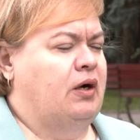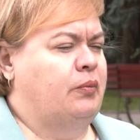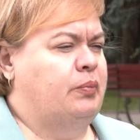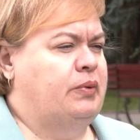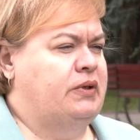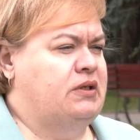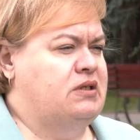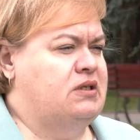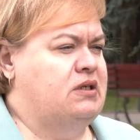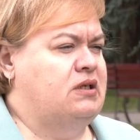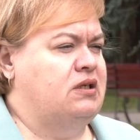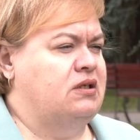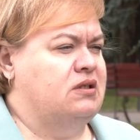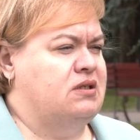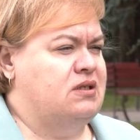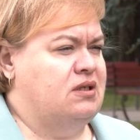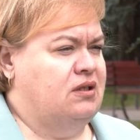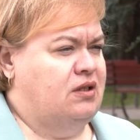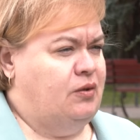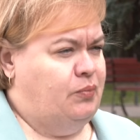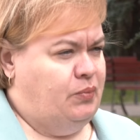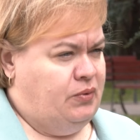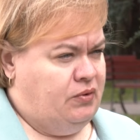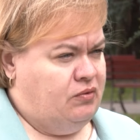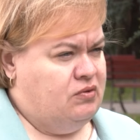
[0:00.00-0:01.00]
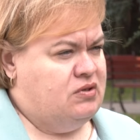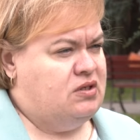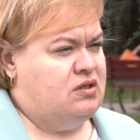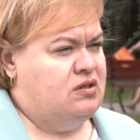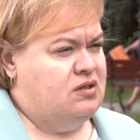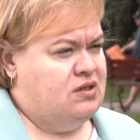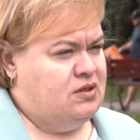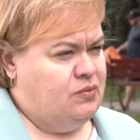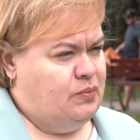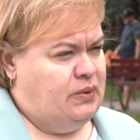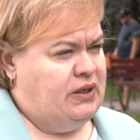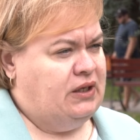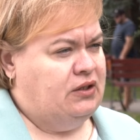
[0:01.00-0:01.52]
определиться до 1
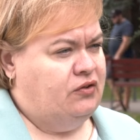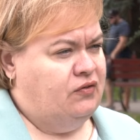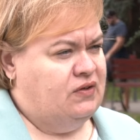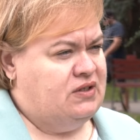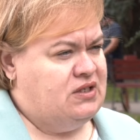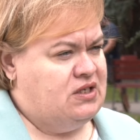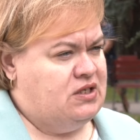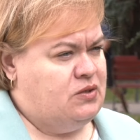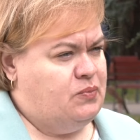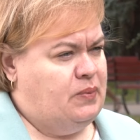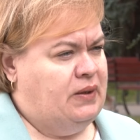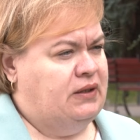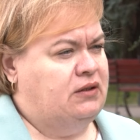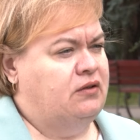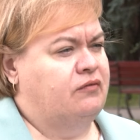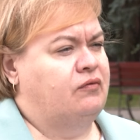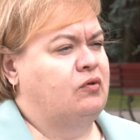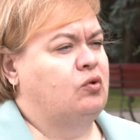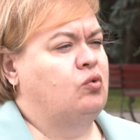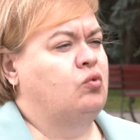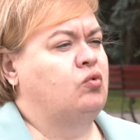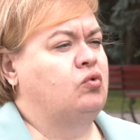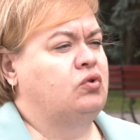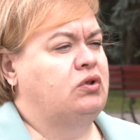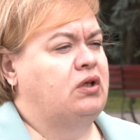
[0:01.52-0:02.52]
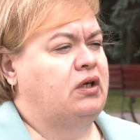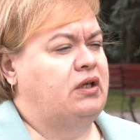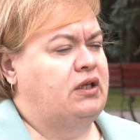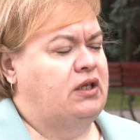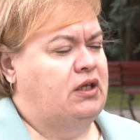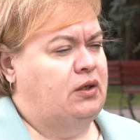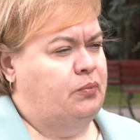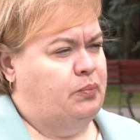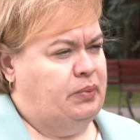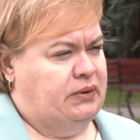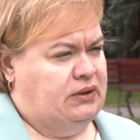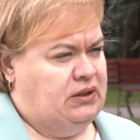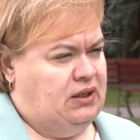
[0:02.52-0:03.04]
сентября 2025 года
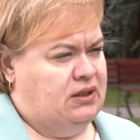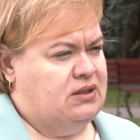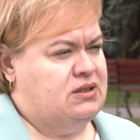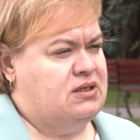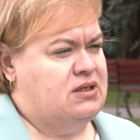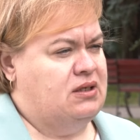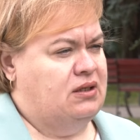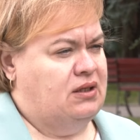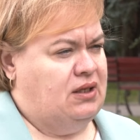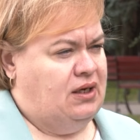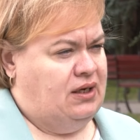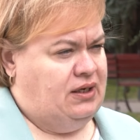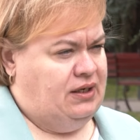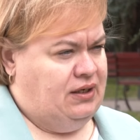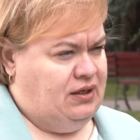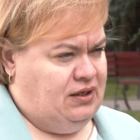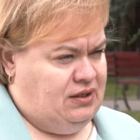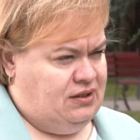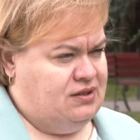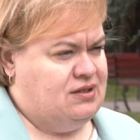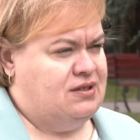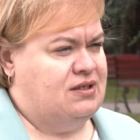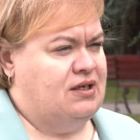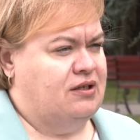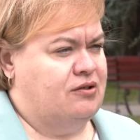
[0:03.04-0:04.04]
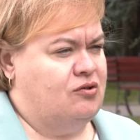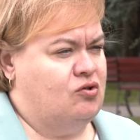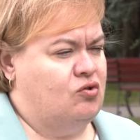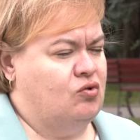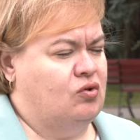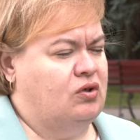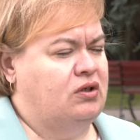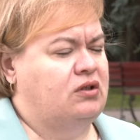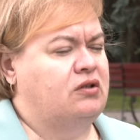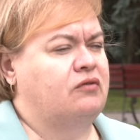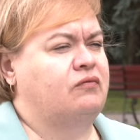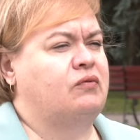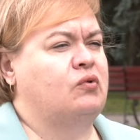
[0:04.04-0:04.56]
и податься на легализацию
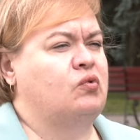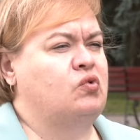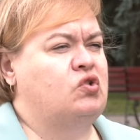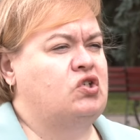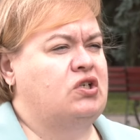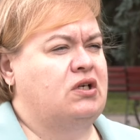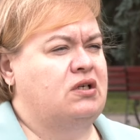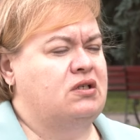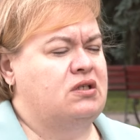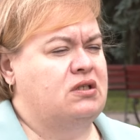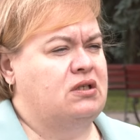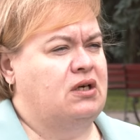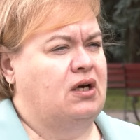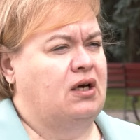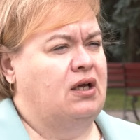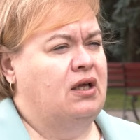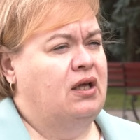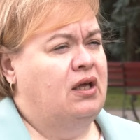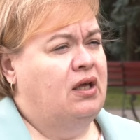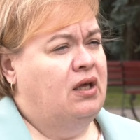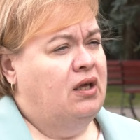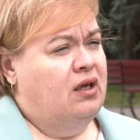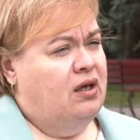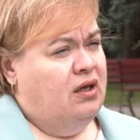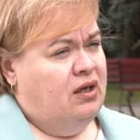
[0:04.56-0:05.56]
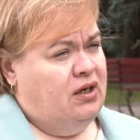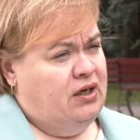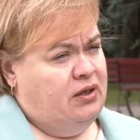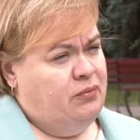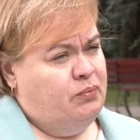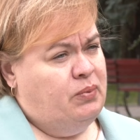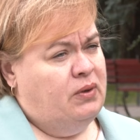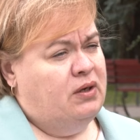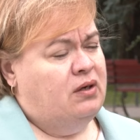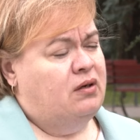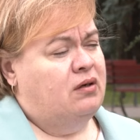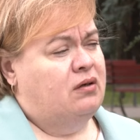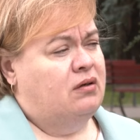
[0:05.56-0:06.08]
этого участка,
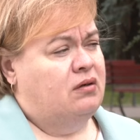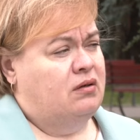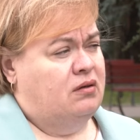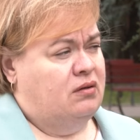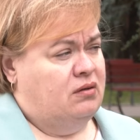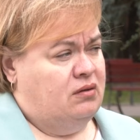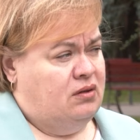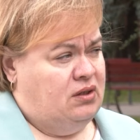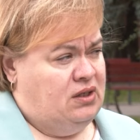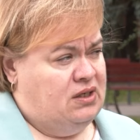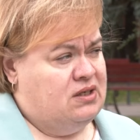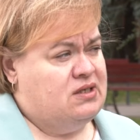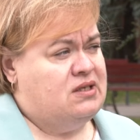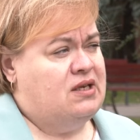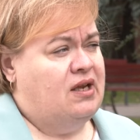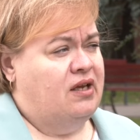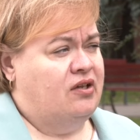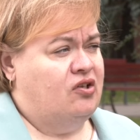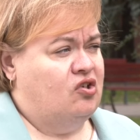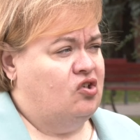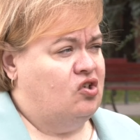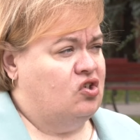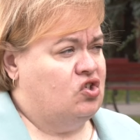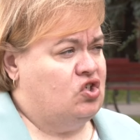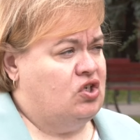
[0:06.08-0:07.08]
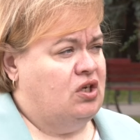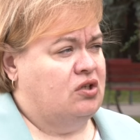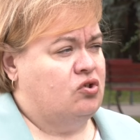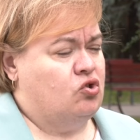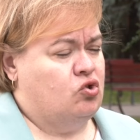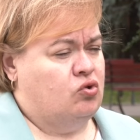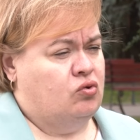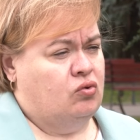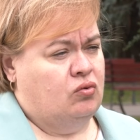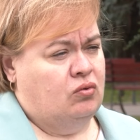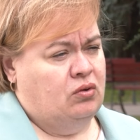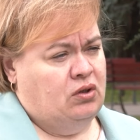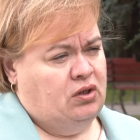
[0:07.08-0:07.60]
либо, э, если они решат,
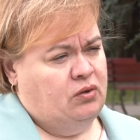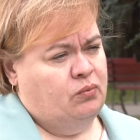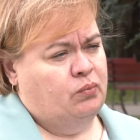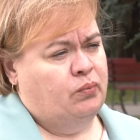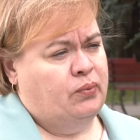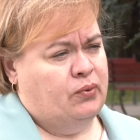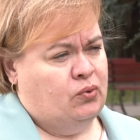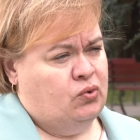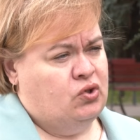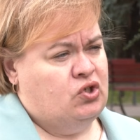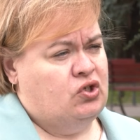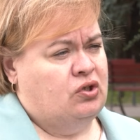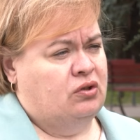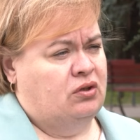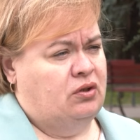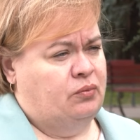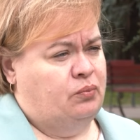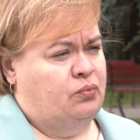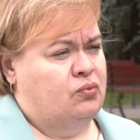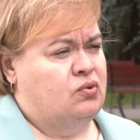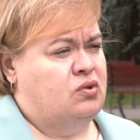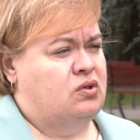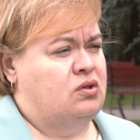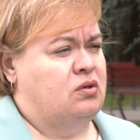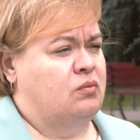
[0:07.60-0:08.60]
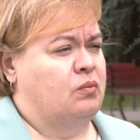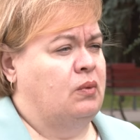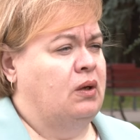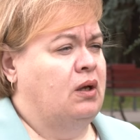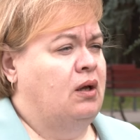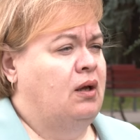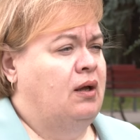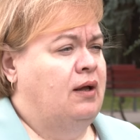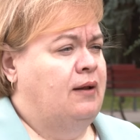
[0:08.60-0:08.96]
что им проще, допустим,